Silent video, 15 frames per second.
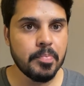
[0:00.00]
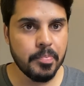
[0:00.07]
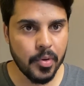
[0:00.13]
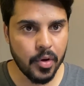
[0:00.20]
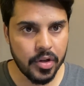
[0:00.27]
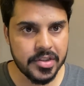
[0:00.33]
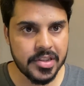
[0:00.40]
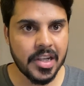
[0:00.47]

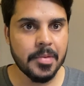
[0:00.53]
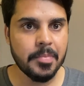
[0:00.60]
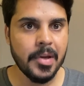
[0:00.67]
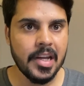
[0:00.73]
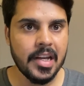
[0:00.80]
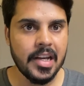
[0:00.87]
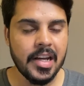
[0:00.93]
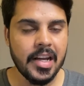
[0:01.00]
प्रोजेक्ट
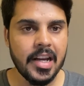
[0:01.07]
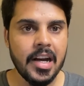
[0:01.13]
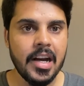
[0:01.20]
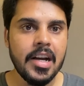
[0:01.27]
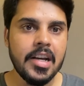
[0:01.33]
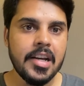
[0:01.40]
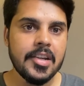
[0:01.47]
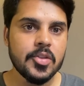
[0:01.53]
पे करेगा
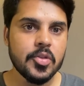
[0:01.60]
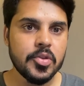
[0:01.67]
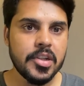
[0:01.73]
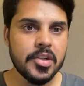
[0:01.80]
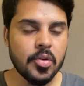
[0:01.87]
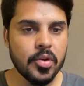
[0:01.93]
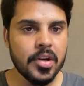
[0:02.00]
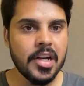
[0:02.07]
तो
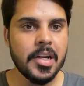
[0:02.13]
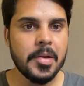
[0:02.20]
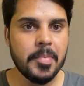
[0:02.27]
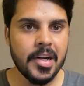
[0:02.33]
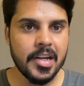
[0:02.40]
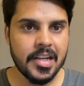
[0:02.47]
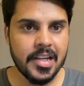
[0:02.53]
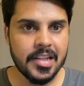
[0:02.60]
ये टोटल
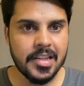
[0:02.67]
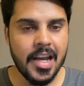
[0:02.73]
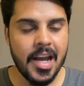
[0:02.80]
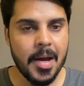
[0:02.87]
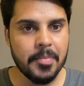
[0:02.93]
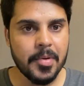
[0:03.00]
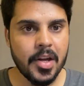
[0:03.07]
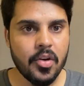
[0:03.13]
डिपेंड करता
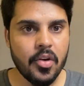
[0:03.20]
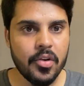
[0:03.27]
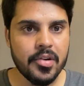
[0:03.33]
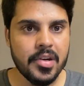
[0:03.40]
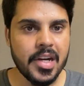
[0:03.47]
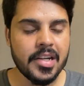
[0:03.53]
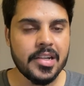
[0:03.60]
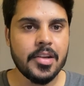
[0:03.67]
है आपके
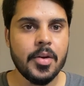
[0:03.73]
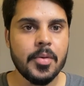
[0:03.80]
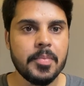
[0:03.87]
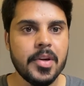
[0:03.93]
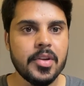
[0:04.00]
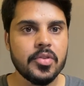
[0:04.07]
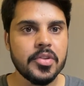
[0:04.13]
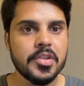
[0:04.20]
कॉन्ट्रैक्ट के
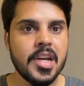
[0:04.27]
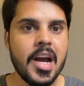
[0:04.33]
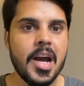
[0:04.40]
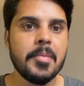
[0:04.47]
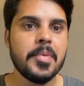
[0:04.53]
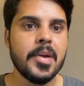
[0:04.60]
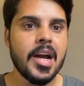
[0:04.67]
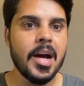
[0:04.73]
ऊपर तो
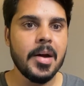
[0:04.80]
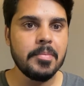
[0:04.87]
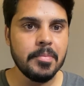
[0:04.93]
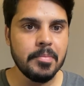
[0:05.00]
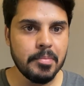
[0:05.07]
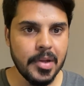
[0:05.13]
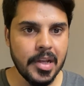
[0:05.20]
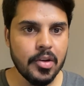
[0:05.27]
यहाँ पे आप
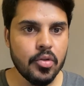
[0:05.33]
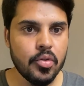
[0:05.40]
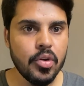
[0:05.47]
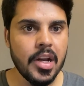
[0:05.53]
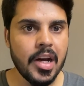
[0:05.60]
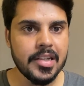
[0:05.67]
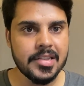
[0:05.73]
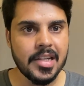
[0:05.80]

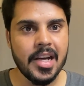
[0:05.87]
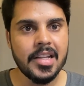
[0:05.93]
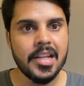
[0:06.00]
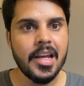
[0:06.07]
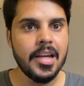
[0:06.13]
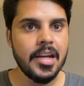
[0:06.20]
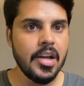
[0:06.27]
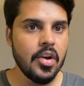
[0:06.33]
बिल्कुल आज़ाद
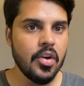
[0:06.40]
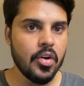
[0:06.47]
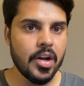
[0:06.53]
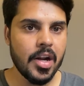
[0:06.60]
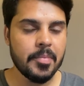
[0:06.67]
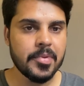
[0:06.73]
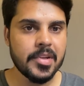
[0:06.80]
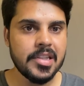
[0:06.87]
हैं
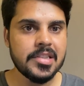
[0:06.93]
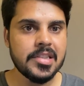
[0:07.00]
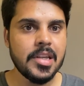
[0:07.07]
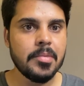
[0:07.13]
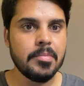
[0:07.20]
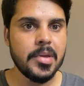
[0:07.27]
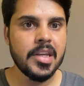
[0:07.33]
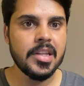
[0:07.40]
और आप
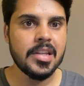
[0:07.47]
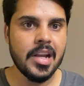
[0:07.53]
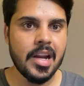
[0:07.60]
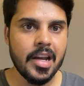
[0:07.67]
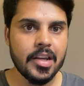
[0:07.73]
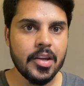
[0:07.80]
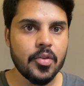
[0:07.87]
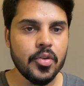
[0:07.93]
किसी भी
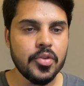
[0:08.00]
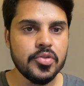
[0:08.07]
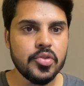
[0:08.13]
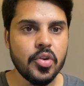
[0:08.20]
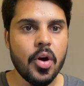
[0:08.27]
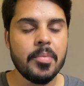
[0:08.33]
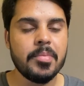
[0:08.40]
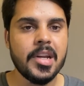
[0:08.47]
तरह की कोई
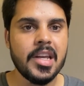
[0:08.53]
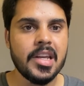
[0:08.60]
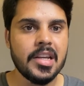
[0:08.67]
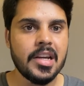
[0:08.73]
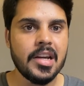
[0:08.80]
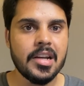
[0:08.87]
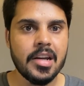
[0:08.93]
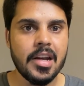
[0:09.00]
जॉब नहीं
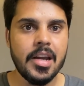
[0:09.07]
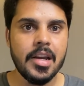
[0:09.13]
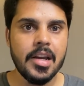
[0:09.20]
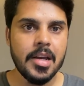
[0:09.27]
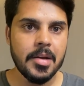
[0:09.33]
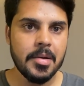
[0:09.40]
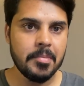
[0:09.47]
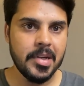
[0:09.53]
कर
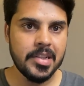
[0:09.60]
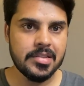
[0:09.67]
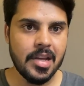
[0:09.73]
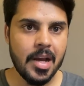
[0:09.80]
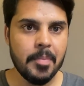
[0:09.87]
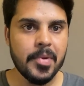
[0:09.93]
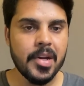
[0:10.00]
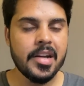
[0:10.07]
रहे बस
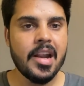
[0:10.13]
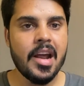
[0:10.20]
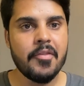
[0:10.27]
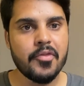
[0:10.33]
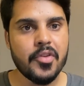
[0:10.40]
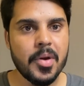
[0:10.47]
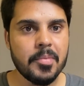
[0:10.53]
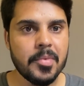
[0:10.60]
अपने
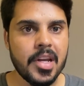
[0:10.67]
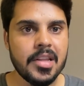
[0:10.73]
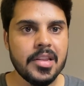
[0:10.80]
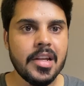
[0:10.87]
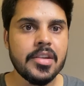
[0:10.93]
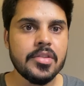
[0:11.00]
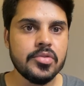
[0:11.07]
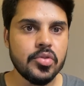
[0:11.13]
टाइम फ्रेम के
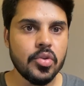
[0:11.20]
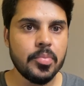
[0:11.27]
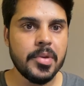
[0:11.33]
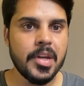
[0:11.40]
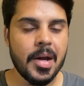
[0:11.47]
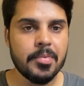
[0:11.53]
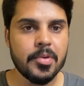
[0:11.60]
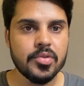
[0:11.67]
अंदर जो
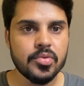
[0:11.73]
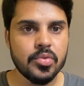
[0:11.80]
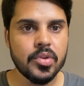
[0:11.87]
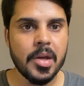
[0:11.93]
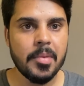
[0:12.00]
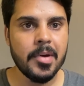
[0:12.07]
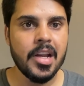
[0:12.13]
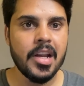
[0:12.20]
भी आपको
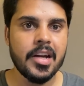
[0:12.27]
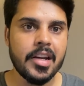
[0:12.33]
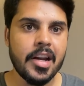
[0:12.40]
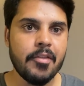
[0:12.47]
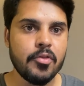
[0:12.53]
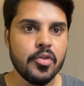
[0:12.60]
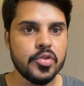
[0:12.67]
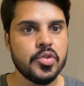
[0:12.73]
सूटेबल लग
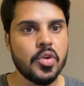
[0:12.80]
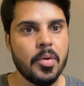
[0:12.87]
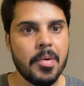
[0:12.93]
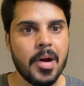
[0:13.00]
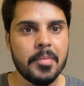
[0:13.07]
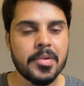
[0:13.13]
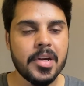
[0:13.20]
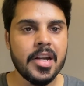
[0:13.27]
रहा है वो
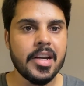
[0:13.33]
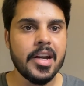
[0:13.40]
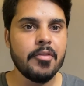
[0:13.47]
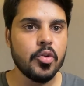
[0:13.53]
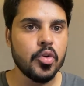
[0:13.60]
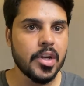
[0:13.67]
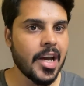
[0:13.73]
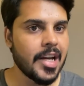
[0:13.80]
जॉब आप कर रहे हैं
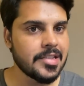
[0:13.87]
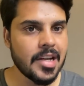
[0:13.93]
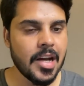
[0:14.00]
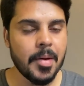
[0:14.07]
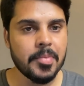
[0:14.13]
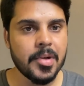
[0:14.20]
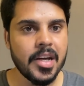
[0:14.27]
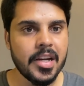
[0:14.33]
वो टास्क
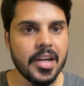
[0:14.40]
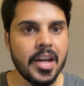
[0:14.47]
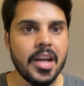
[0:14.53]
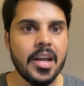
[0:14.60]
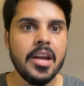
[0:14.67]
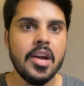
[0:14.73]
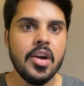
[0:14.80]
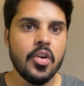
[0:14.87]
आप कर रहे
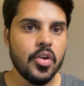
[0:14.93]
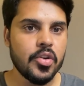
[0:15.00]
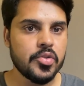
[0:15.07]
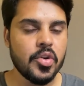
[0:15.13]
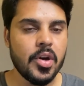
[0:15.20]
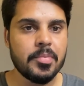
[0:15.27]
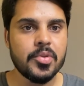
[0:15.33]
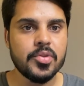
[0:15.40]
हैं और
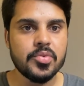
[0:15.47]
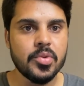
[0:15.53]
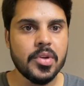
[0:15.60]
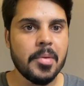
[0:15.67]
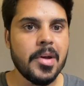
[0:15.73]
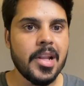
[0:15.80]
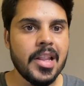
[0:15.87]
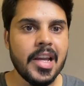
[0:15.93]
जो आपको
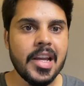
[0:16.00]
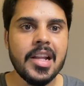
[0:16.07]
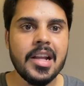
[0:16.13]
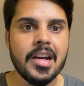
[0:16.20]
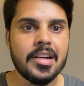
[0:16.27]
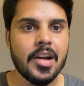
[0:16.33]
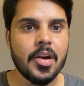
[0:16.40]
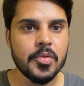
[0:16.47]
सूटेबल नहीं
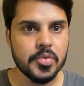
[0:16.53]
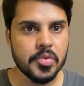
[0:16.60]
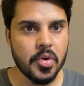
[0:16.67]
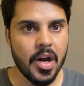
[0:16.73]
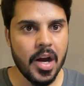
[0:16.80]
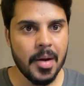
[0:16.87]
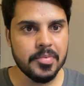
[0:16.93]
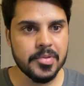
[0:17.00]
लग रहा उसको
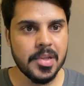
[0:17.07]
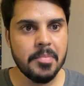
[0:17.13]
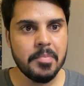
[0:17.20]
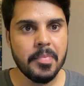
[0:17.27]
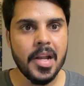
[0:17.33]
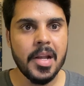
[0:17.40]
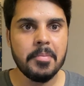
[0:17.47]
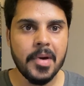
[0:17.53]
आप
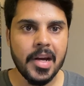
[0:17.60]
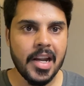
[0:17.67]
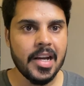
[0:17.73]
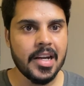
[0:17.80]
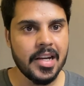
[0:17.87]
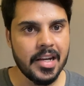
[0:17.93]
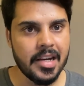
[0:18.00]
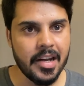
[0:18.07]
सिंपल मना
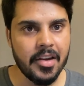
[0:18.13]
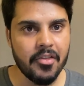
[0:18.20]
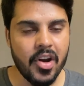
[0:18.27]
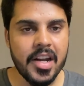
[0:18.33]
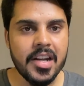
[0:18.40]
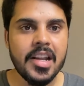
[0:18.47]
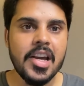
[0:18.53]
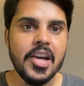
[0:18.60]
कर रहे हैं
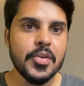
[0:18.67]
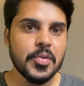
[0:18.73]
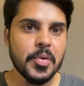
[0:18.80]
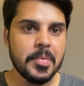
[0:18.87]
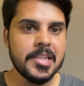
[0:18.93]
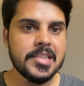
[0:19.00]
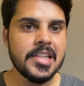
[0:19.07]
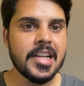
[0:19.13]
राइट
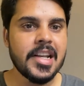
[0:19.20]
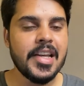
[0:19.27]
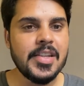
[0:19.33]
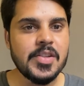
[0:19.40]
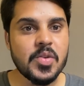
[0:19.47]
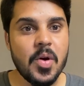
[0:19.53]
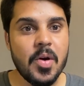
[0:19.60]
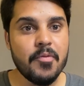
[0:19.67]
तो बेसिकली
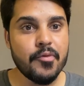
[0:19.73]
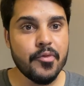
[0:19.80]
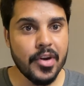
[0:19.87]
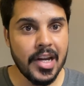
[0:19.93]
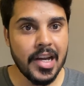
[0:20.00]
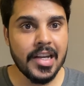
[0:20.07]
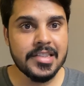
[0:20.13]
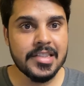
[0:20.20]
इसको हम
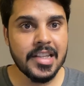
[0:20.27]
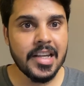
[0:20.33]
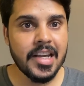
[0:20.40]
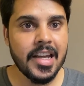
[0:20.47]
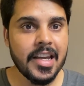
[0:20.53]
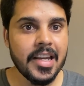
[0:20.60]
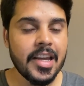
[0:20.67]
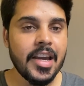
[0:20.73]
फ्रीलांसिंग
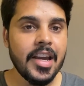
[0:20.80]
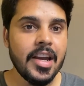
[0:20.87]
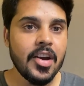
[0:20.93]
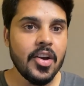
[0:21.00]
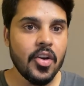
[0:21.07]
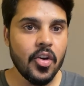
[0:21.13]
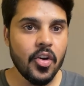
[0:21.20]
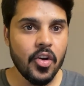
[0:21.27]
कहेंगे
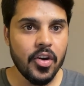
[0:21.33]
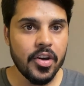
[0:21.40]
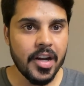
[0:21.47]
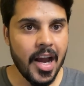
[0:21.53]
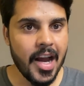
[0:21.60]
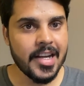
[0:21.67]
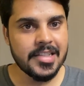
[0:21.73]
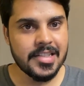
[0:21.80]
और
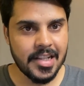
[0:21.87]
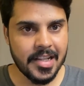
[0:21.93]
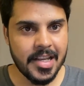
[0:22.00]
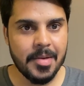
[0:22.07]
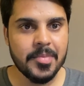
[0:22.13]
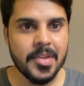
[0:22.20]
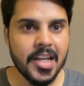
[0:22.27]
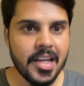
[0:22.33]
आगे चल
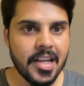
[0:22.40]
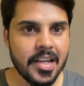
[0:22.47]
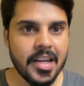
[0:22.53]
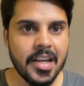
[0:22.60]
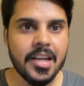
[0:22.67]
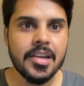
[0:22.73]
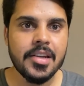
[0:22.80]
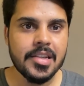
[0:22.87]
के हम
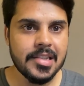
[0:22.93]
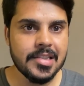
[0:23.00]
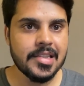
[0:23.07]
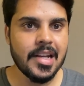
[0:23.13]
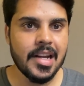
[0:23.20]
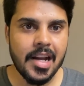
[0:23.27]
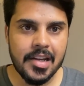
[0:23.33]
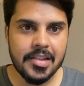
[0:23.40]
देखेंगे कि किस
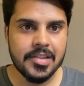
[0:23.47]
तरह